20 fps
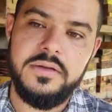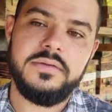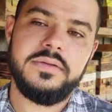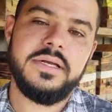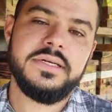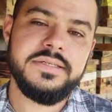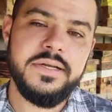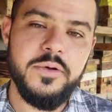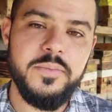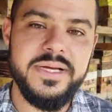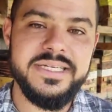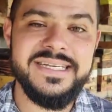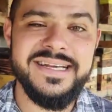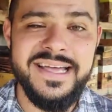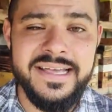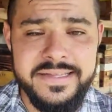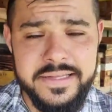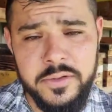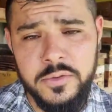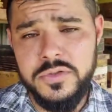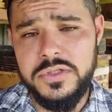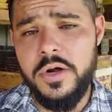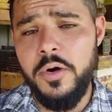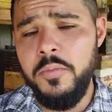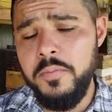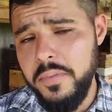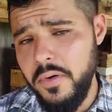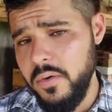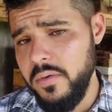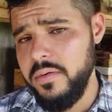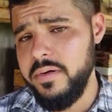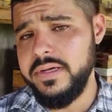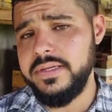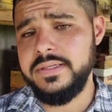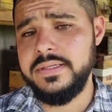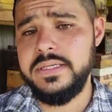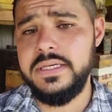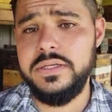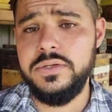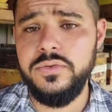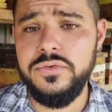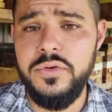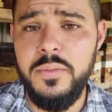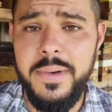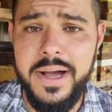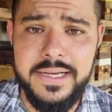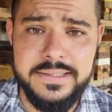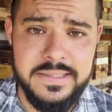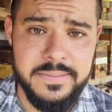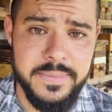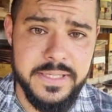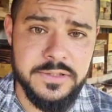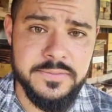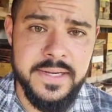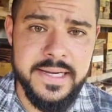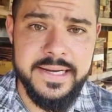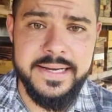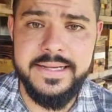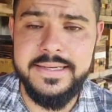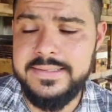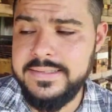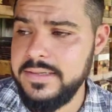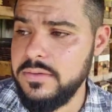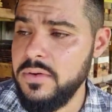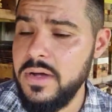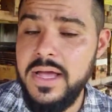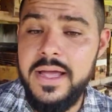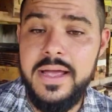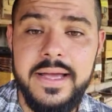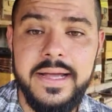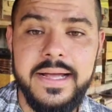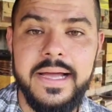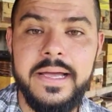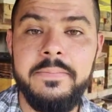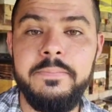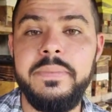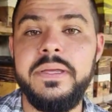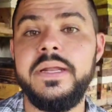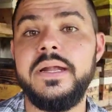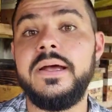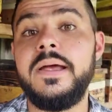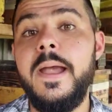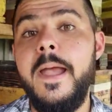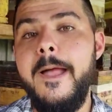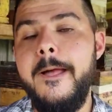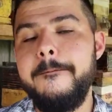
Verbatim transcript: Né? Geralmente é quem tem os galpões e tudo mais, é mais uma criação caipira.